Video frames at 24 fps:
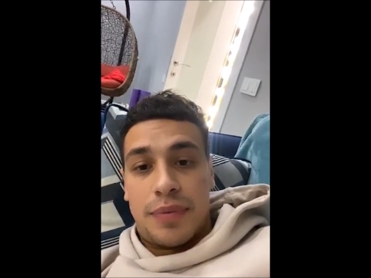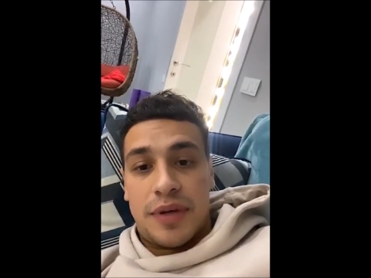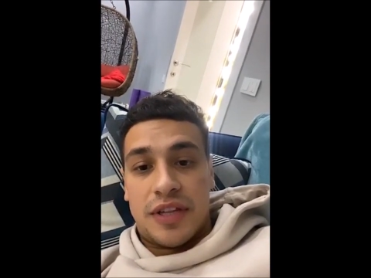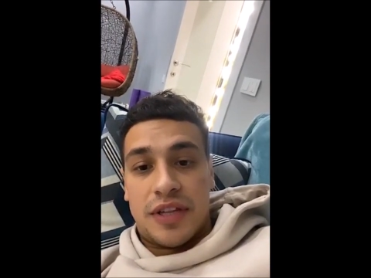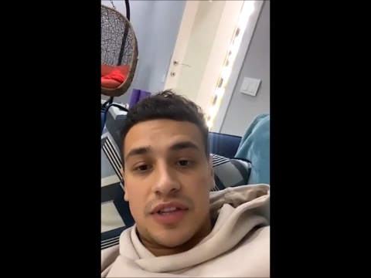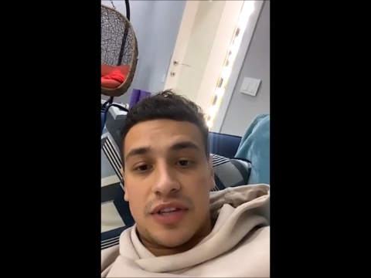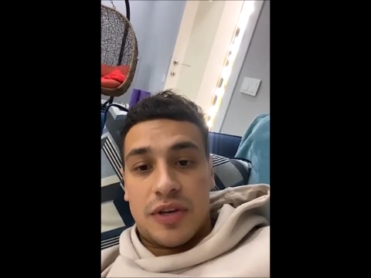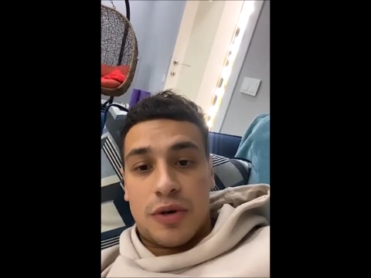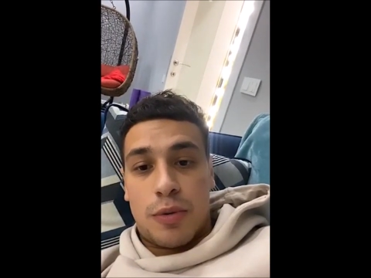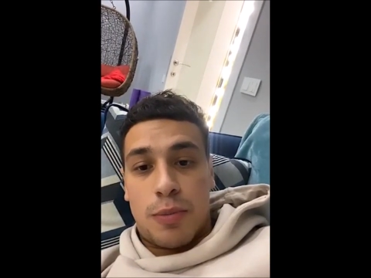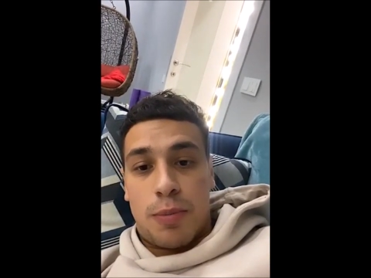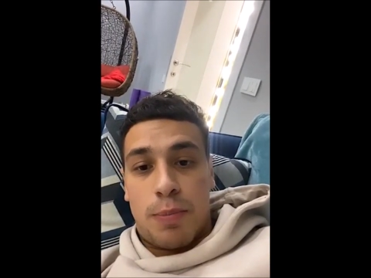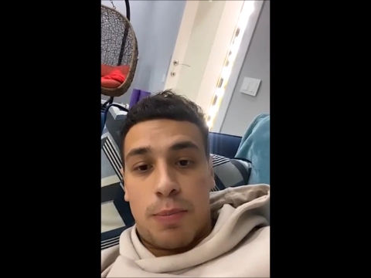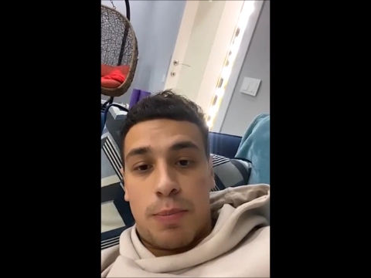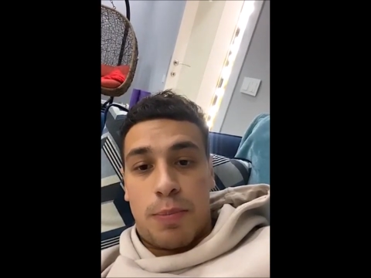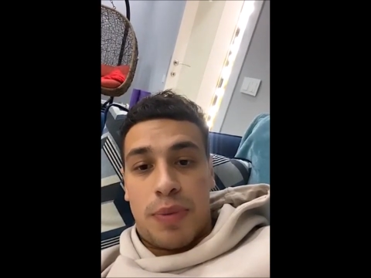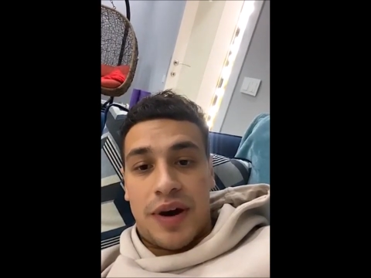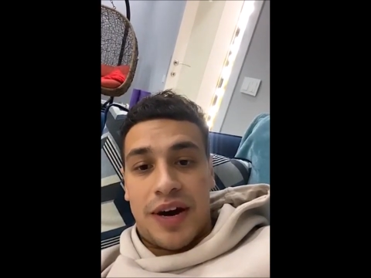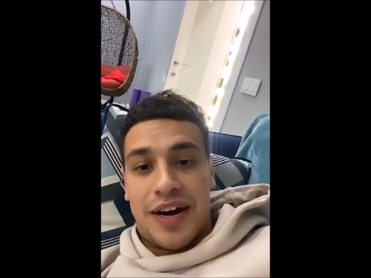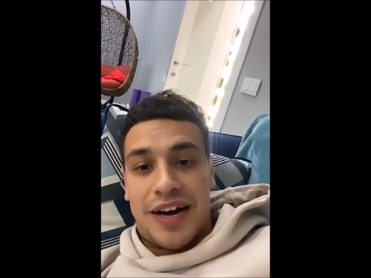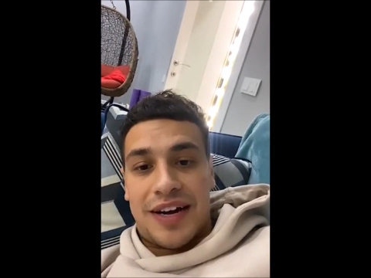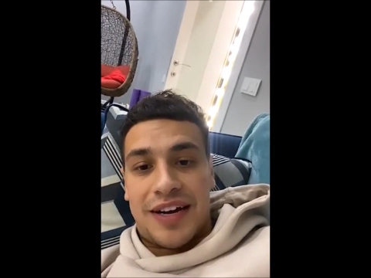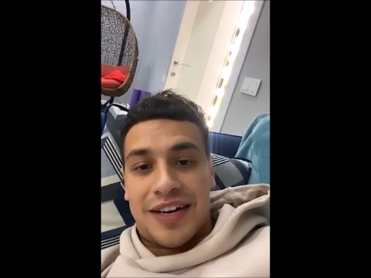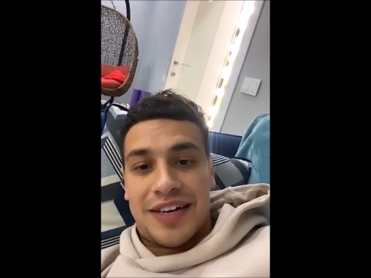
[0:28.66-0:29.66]
Петро
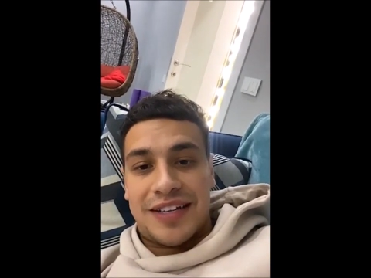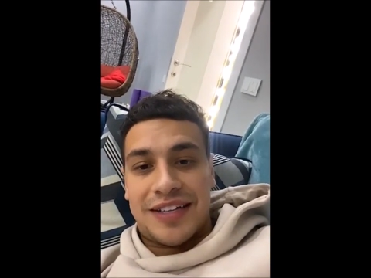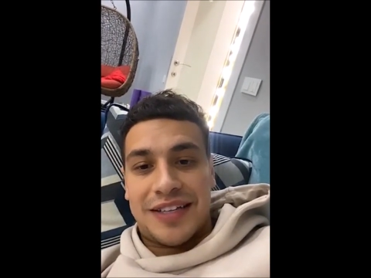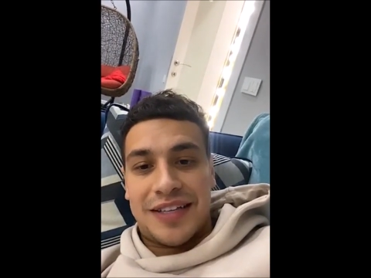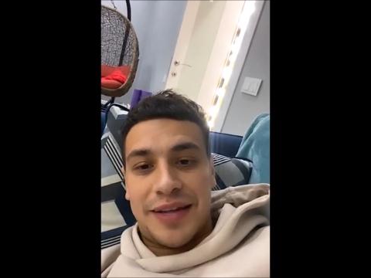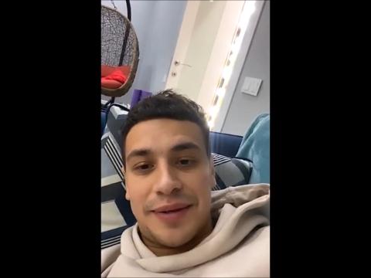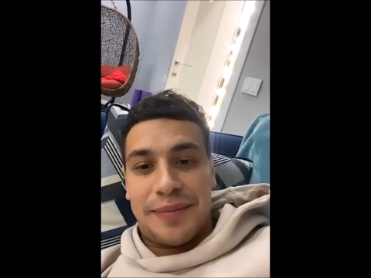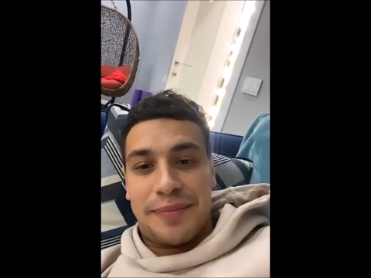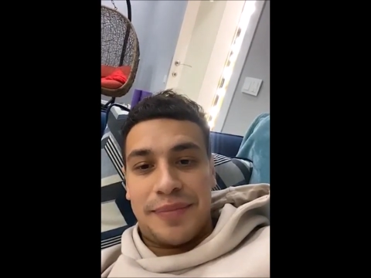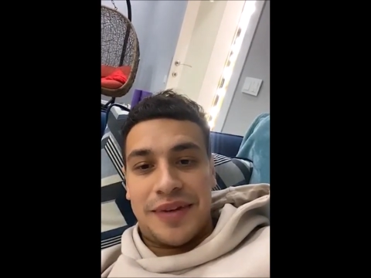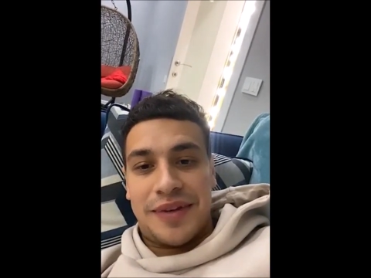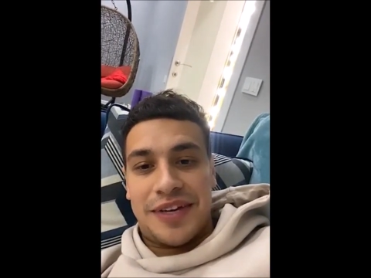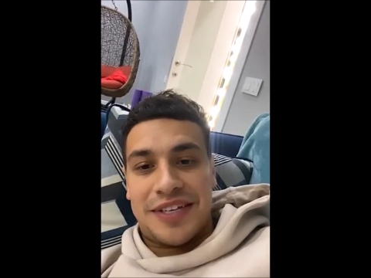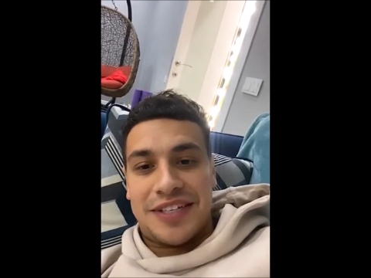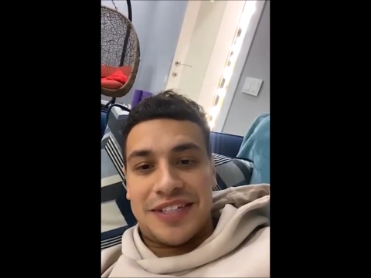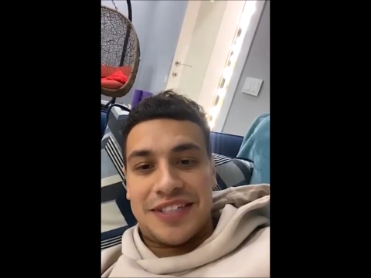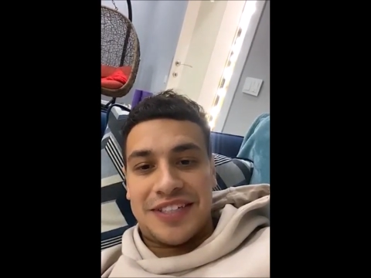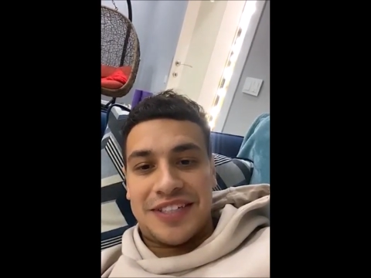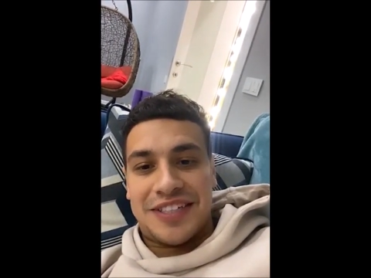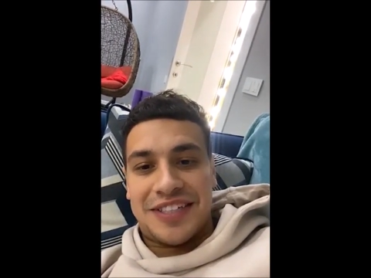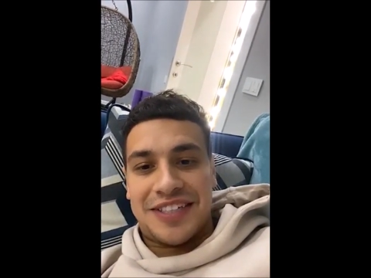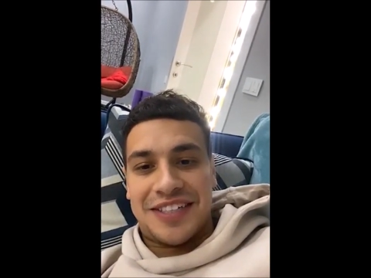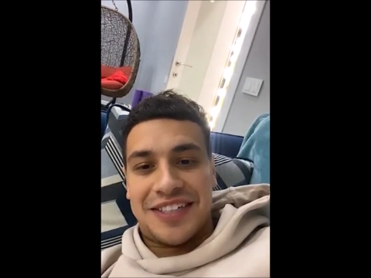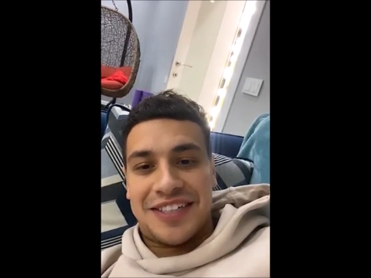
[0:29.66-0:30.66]
П на
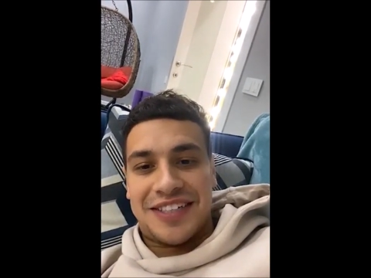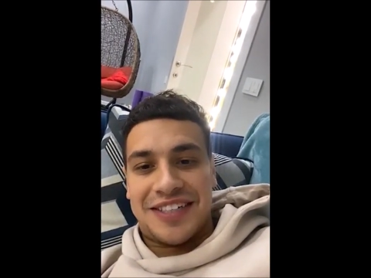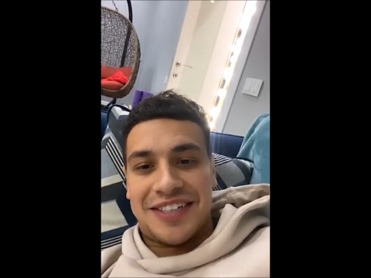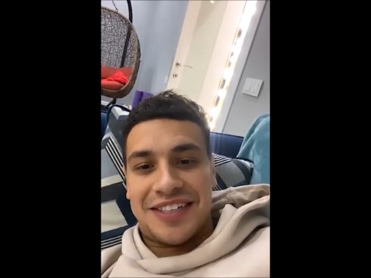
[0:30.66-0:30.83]
месте.